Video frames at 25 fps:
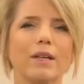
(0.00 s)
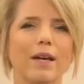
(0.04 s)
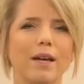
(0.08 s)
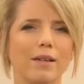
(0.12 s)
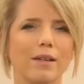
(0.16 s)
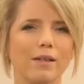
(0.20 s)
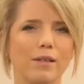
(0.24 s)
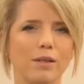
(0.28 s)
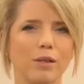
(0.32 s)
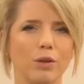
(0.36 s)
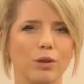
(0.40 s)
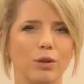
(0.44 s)

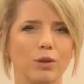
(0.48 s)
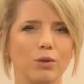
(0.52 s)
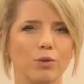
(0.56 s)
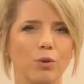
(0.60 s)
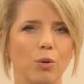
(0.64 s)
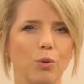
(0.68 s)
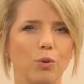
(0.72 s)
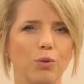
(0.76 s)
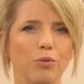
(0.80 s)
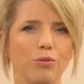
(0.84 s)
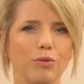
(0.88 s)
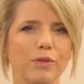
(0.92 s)
15 ans
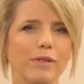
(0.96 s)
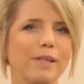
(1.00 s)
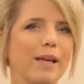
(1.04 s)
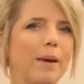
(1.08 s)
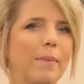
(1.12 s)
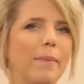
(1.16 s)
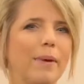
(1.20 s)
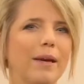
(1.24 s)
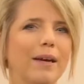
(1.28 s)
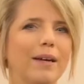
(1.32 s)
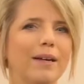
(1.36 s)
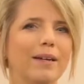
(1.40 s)
trouve sa
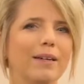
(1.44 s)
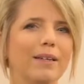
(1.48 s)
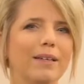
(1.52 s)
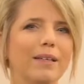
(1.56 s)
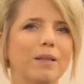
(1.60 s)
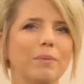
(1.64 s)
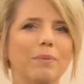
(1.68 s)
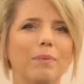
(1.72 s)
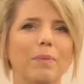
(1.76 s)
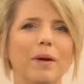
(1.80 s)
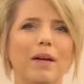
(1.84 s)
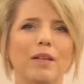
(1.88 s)
mère
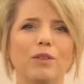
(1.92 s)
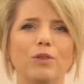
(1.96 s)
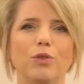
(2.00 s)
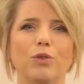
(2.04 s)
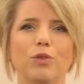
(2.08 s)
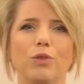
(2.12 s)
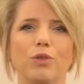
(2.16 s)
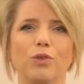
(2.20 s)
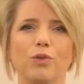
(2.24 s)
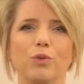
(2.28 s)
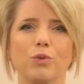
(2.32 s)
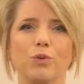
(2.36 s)
qui baigne
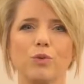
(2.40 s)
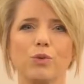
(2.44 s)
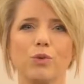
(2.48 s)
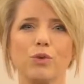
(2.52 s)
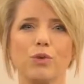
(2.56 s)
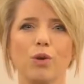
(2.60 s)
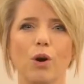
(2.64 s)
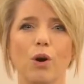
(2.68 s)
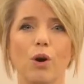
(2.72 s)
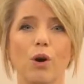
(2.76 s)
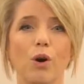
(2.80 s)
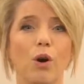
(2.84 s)
dans son
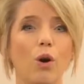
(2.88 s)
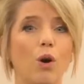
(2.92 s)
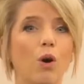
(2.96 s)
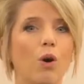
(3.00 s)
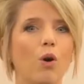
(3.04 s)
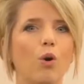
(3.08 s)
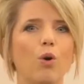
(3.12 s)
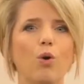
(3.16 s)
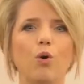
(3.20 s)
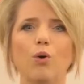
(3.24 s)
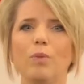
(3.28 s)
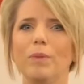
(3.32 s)
sang
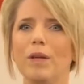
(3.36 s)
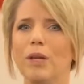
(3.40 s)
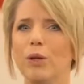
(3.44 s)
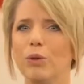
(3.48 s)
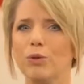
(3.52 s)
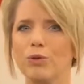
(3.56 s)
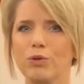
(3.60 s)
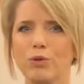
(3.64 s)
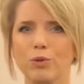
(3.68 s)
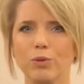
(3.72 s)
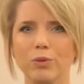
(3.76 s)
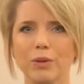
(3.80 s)
au milieu
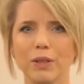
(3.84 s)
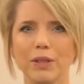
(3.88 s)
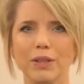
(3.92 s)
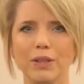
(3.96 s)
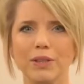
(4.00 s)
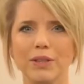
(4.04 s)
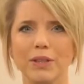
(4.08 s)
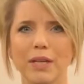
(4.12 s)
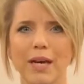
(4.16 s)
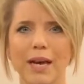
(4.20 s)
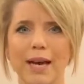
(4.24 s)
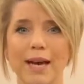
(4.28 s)
de son
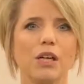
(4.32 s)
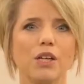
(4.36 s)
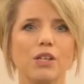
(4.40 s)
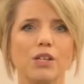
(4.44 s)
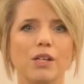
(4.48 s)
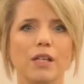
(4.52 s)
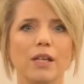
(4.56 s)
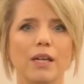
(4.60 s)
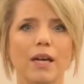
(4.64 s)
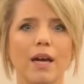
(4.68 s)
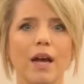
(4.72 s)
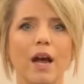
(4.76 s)
lit.
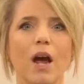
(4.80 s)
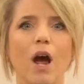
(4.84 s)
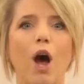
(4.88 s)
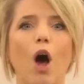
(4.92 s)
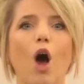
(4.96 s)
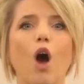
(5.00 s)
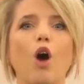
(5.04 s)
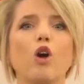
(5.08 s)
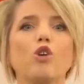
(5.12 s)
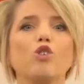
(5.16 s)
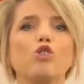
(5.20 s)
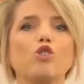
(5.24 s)
Chercher
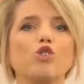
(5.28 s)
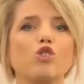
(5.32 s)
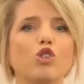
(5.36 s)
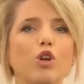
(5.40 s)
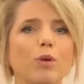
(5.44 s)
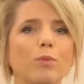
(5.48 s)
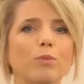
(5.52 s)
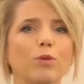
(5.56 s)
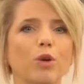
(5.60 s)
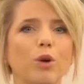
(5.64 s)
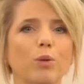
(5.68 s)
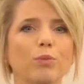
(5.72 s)
un
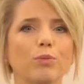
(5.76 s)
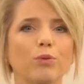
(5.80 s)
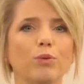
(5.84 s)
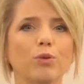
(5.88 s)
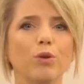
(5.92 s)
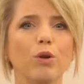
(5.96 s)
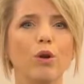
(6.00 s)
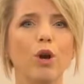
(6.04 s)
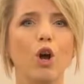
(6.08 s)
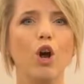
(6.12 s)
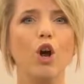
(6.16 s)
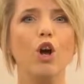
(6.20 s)
somnambule,